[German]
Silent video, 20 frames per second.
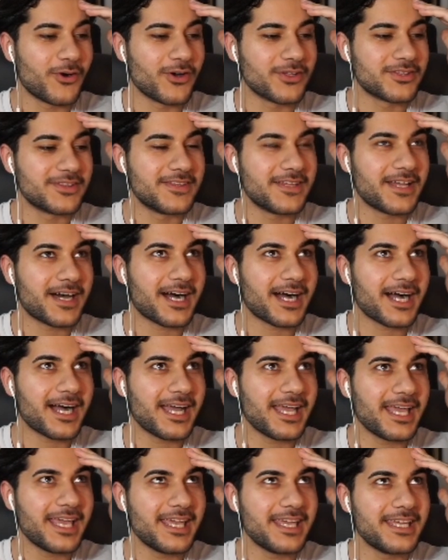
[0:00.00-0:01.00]

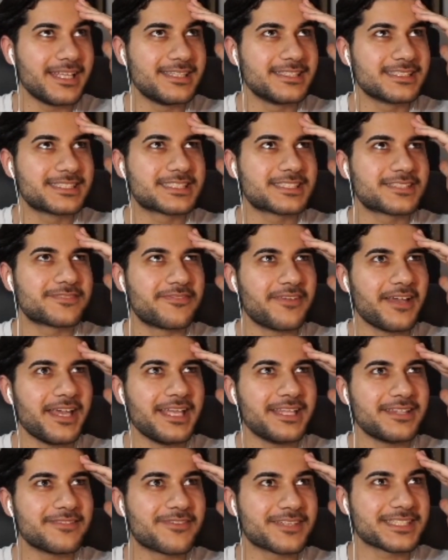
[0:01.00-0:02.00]
nein,
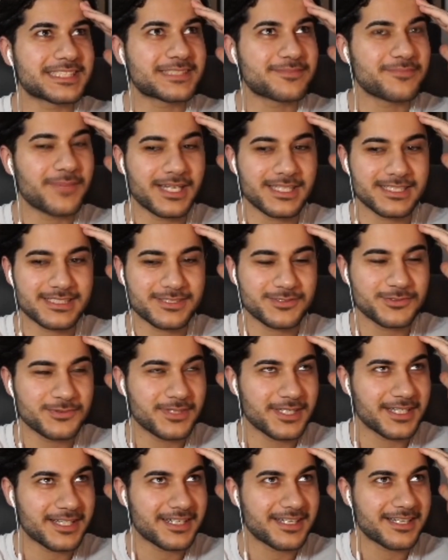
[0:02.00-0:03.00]
Sven, was machst du
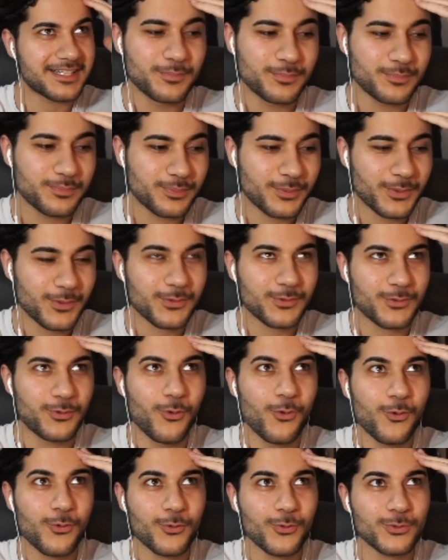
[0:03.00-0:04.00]
da? Bro,
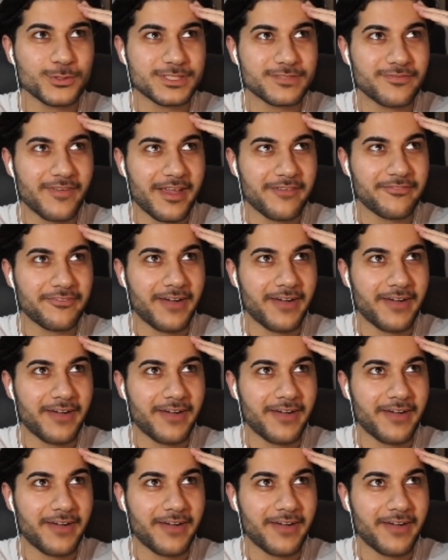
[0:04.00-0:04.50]
Kokoswerfer